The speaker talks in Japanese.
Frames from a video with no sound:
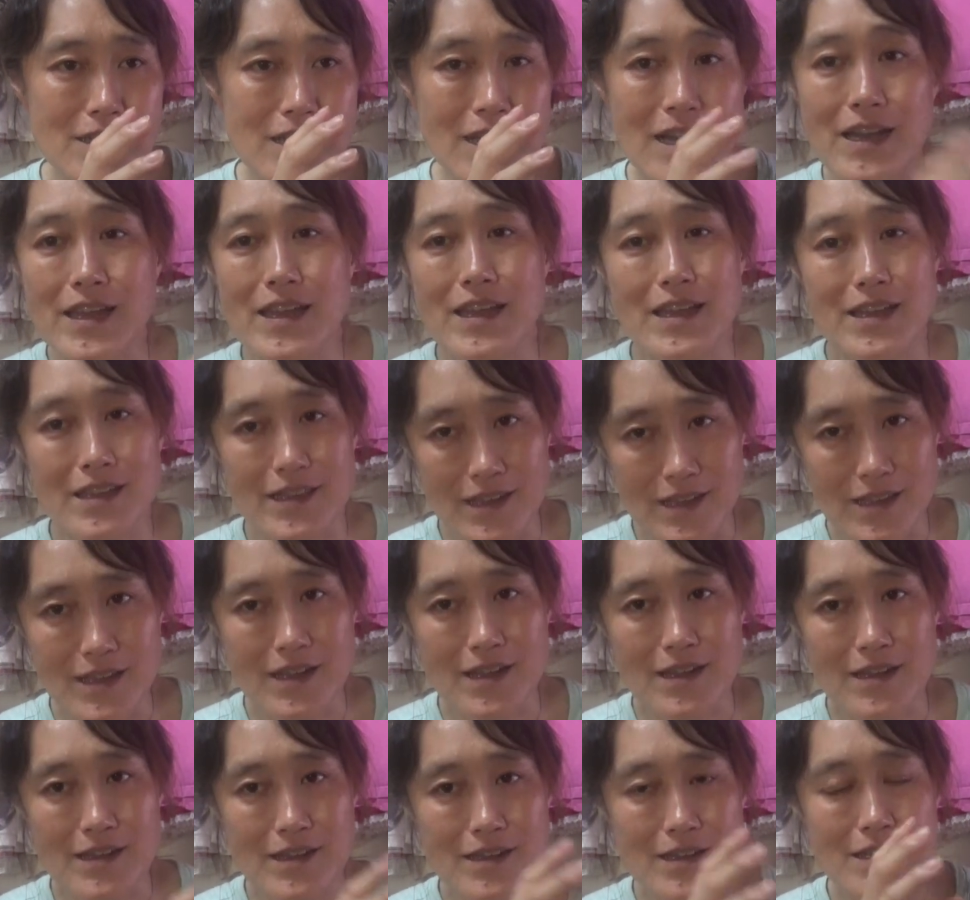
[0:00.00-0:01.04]
岩塩やで
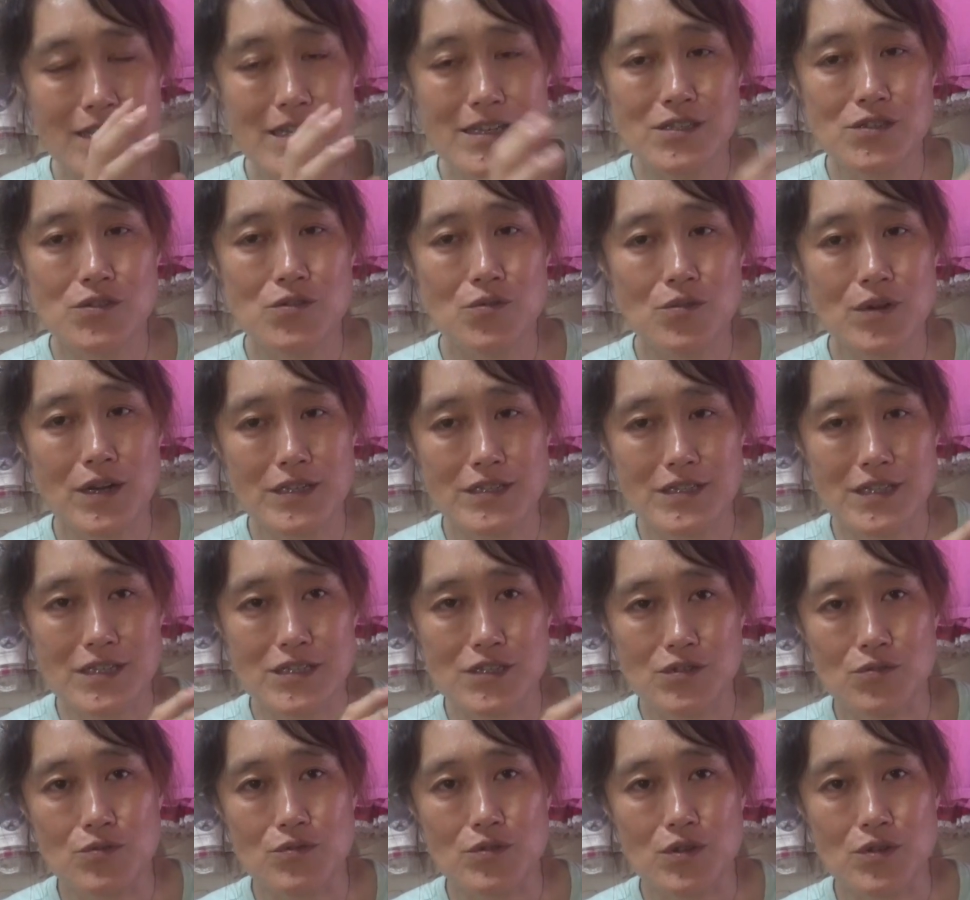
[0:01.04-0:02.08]
ね結晶化した
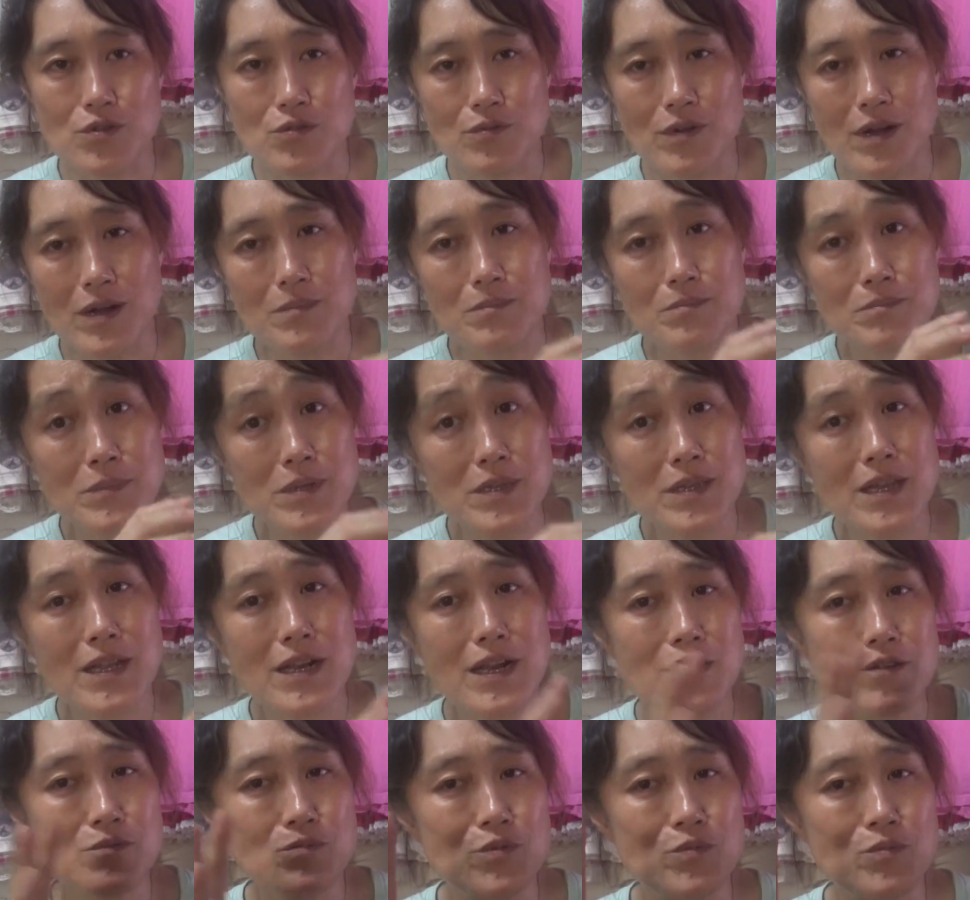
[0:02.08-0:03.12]
塩っていうのは
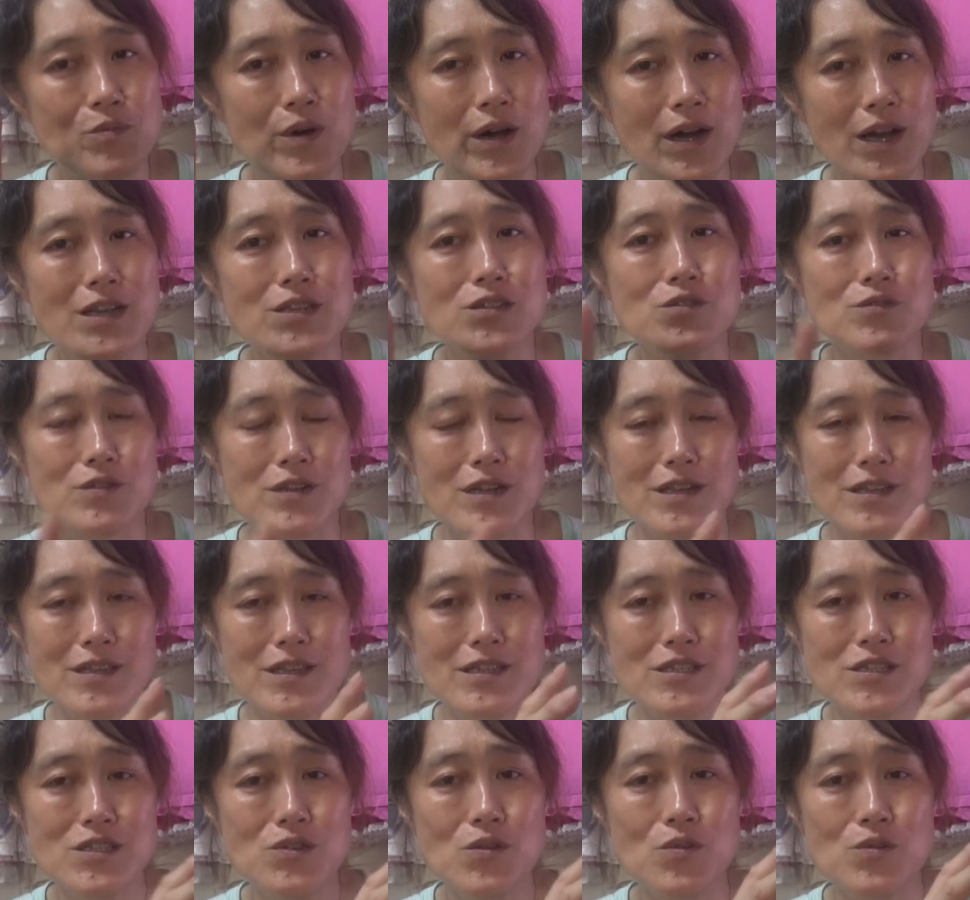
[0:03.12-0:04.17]
ミネラル分も排除され
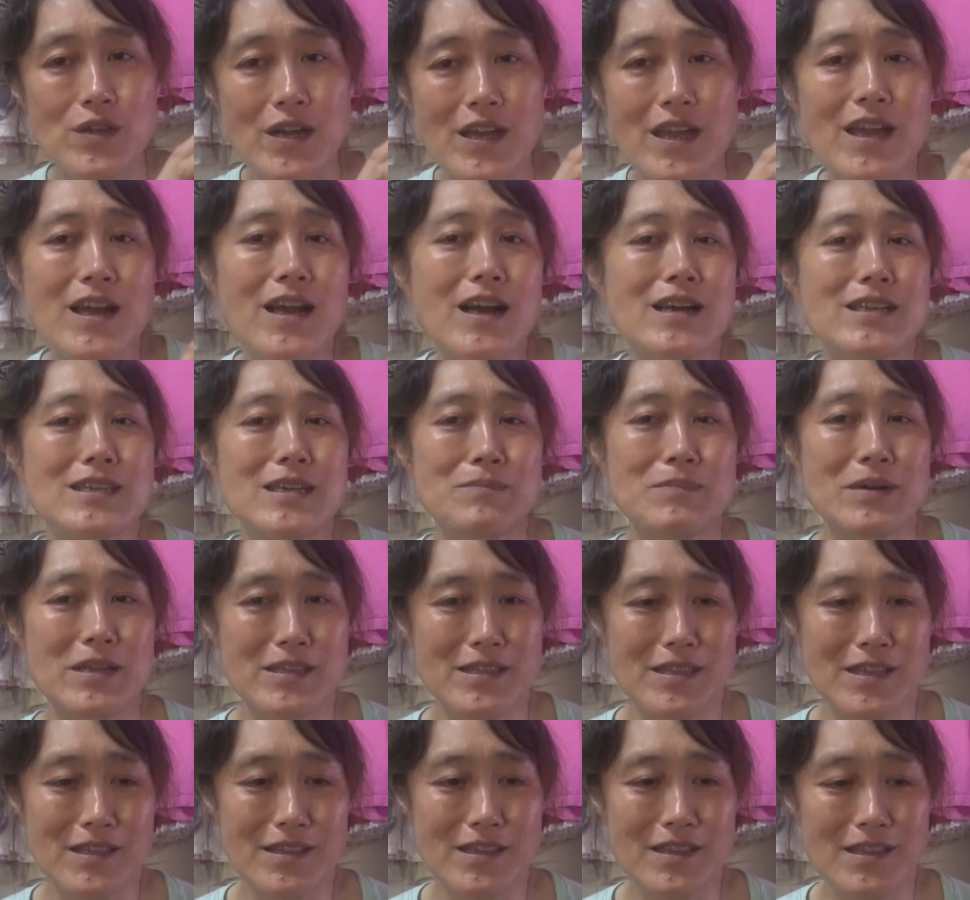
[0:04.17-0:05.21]
て塩だけが固まっ
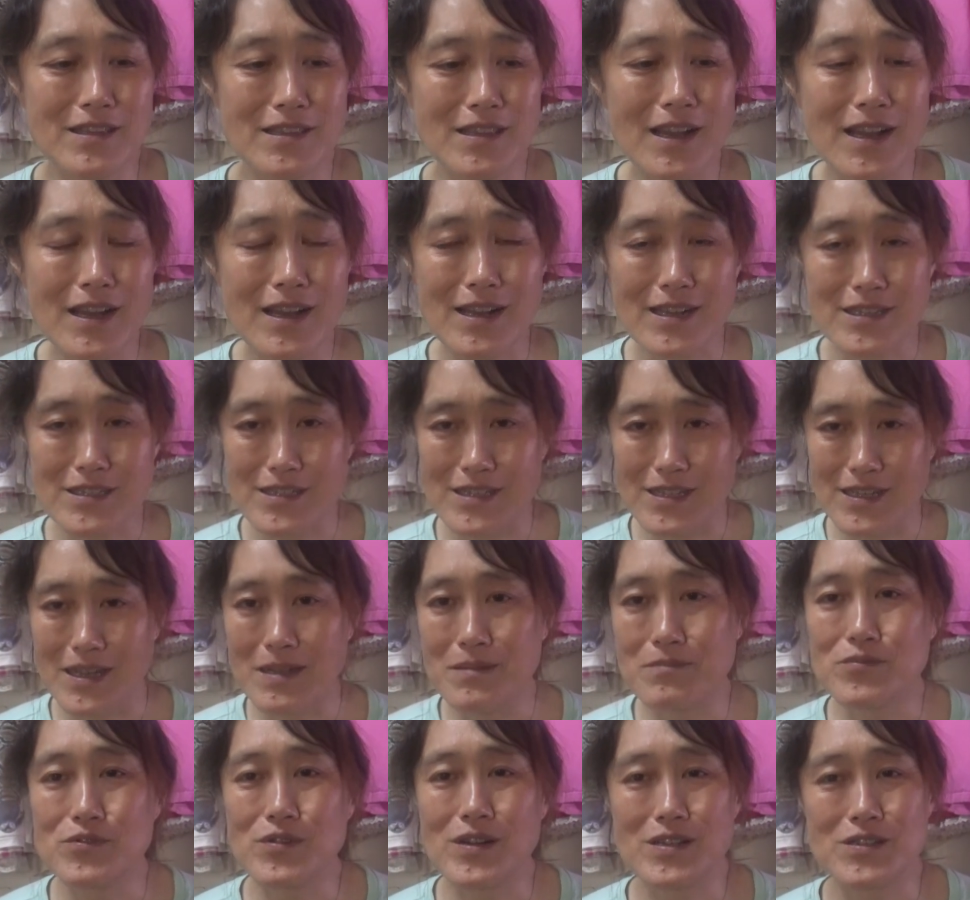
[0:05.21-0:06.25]
てんねだから
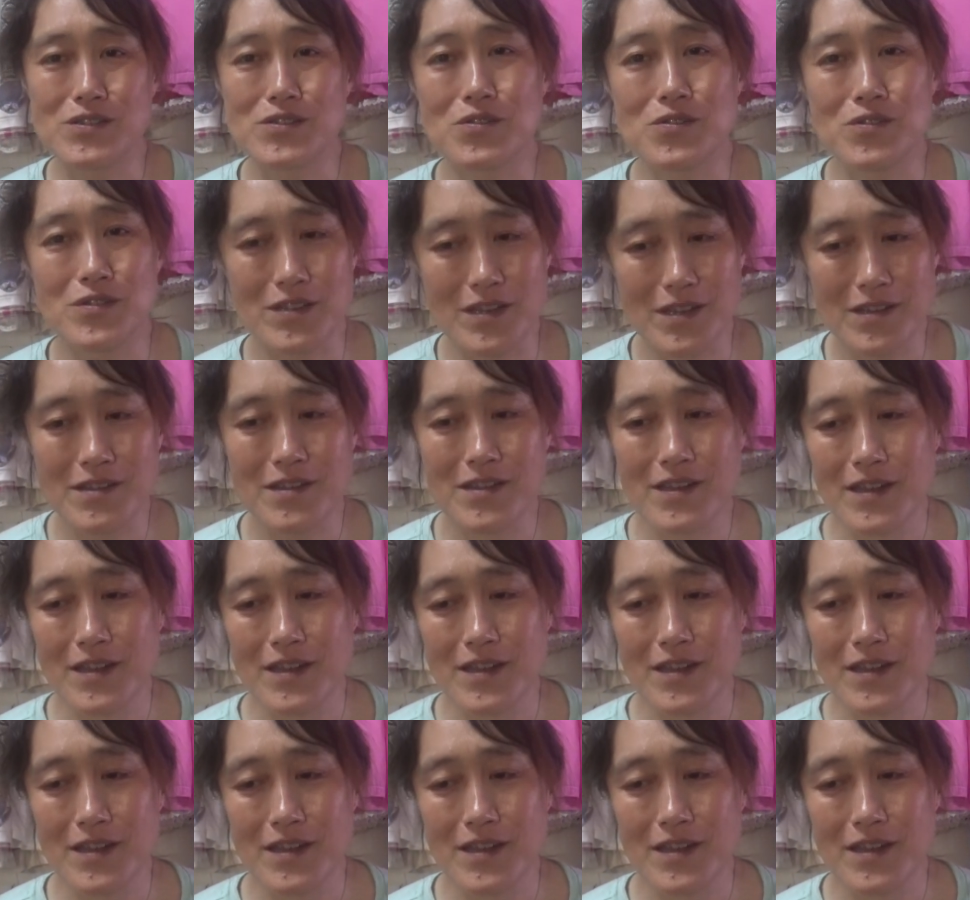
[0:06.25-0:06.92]
塩分が強いね